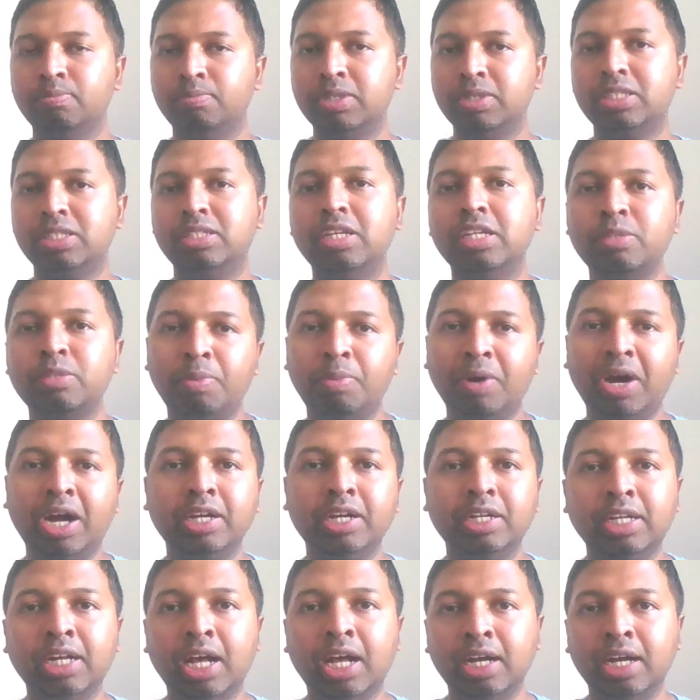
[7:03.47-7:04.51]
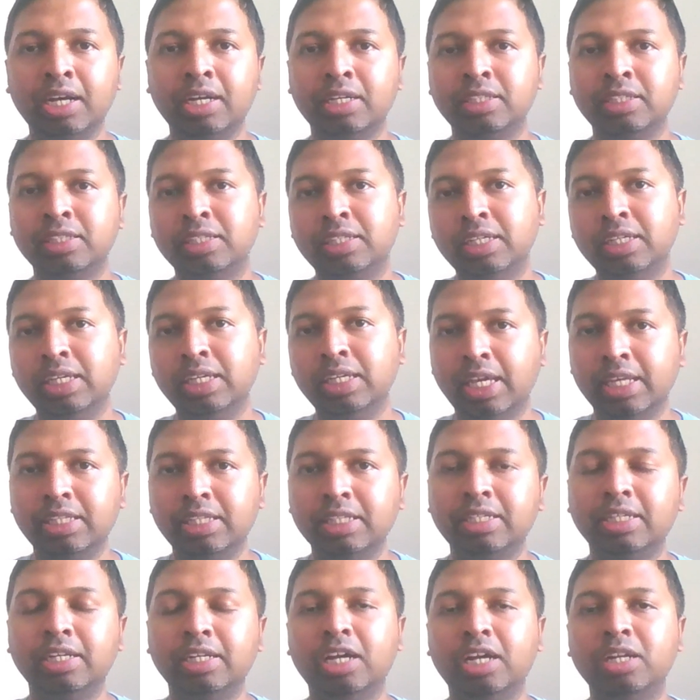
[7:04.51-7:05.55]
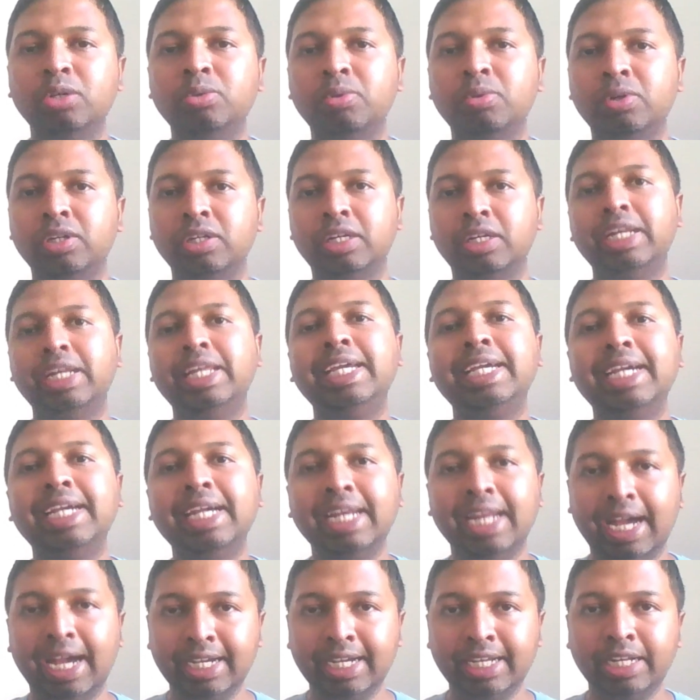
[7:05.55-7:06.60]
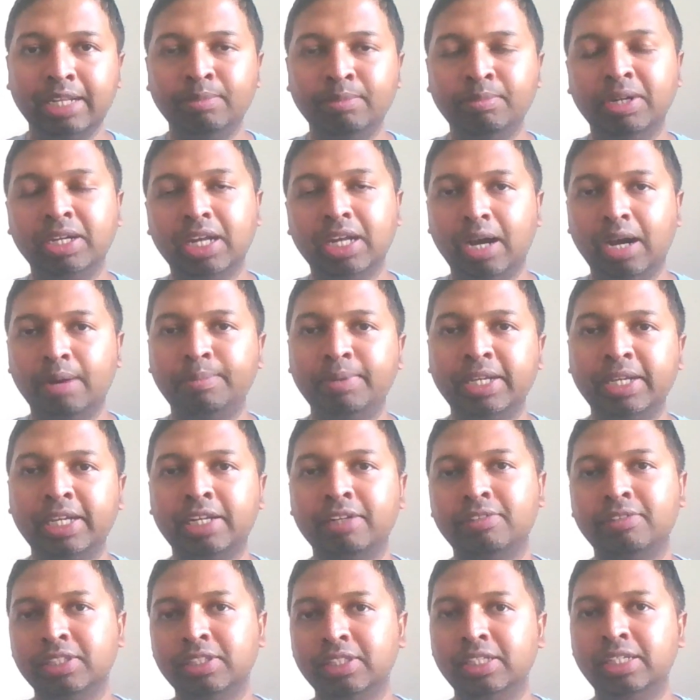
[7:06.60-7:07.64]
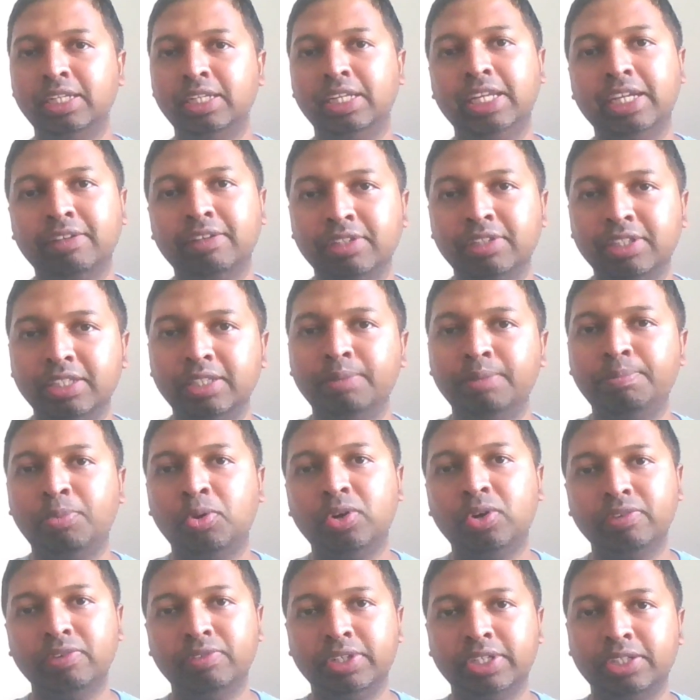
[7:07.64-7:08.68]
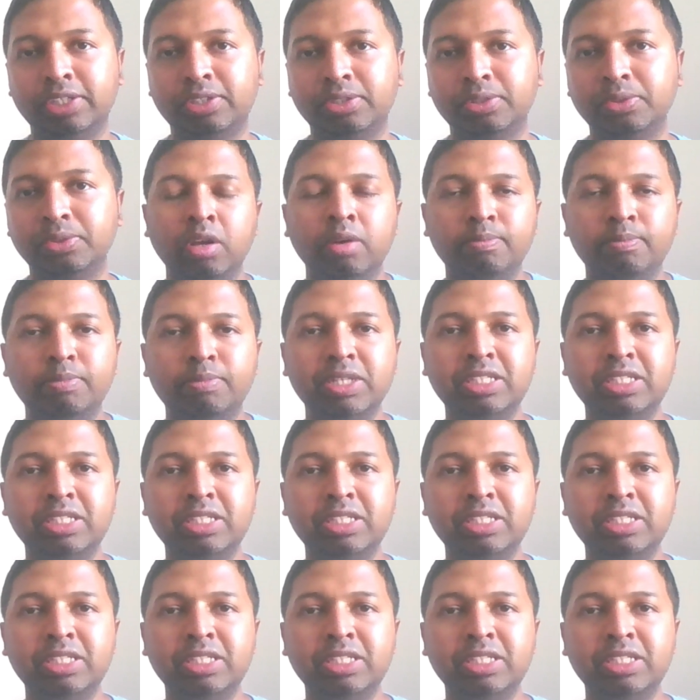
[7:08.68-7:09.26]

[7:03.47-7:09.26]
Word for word: பிஸ்னஸ் பார்ட்னர் ஆகிறதுக்கு எதுக்குனாலும் ஒரு லீகல் அக்ரிமெண்ட் அப்படிங்கிற வந்து நீங்க வந்து போட வேண்டியிருக்கும்